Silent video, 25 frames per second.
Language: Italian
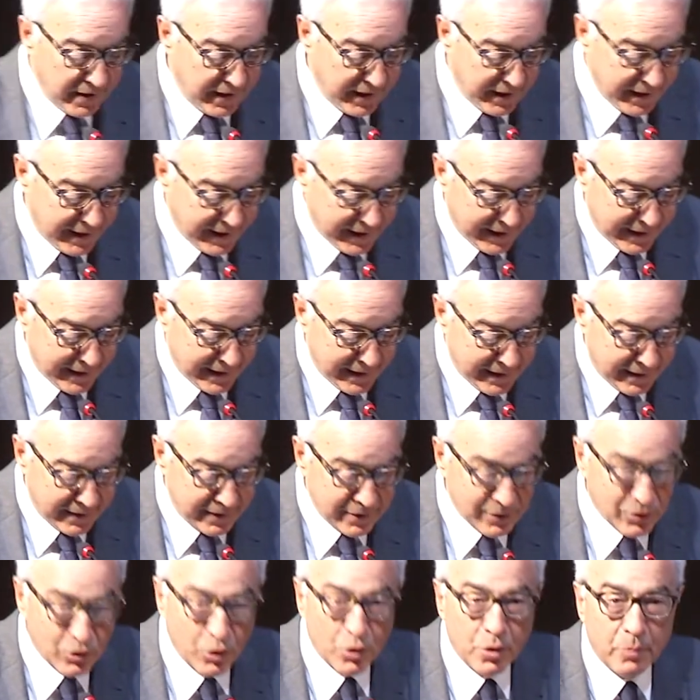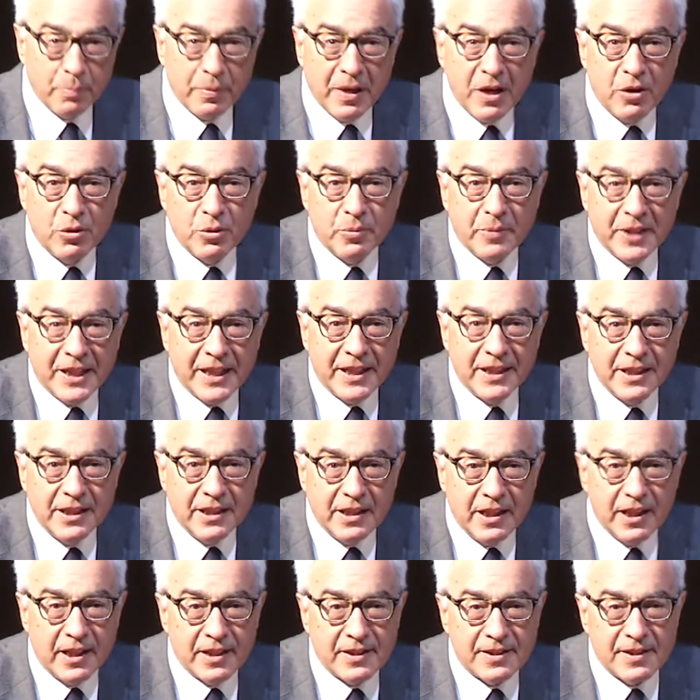Eh sono Paolo
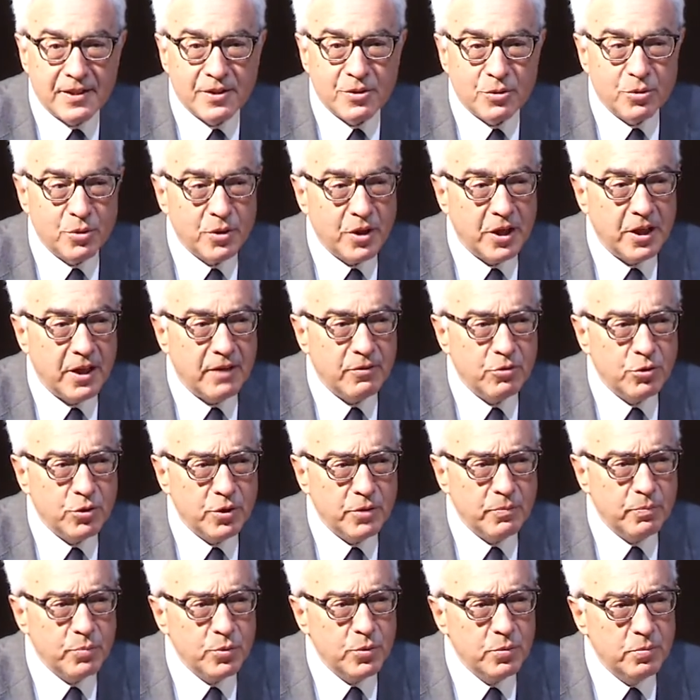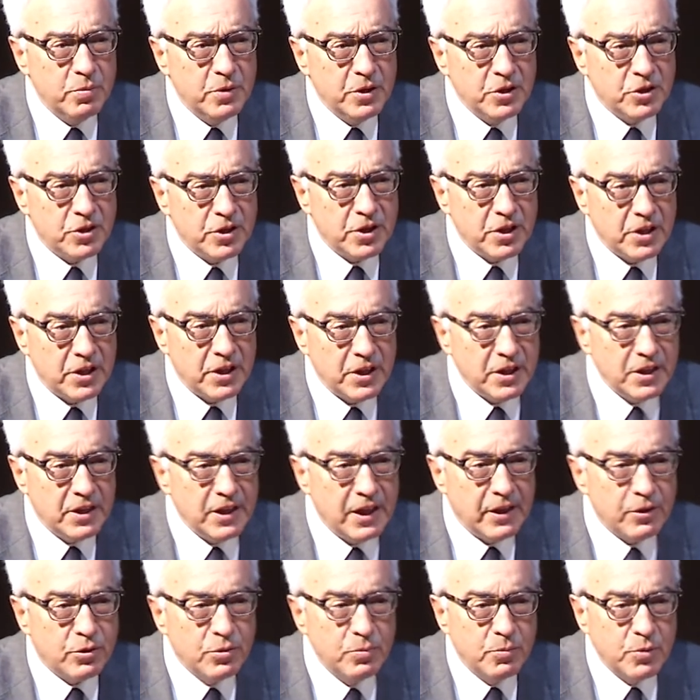Manarini, l'assessore ai lavori pubblici
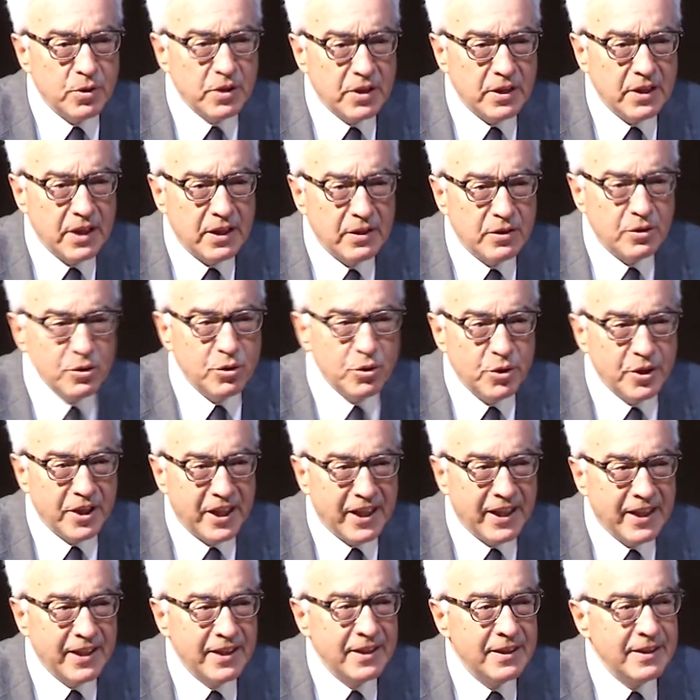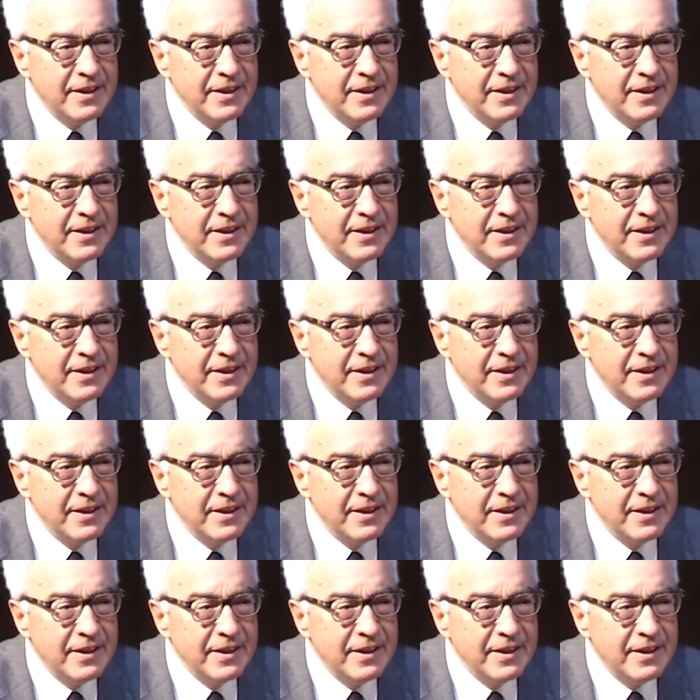del Comune di Ancona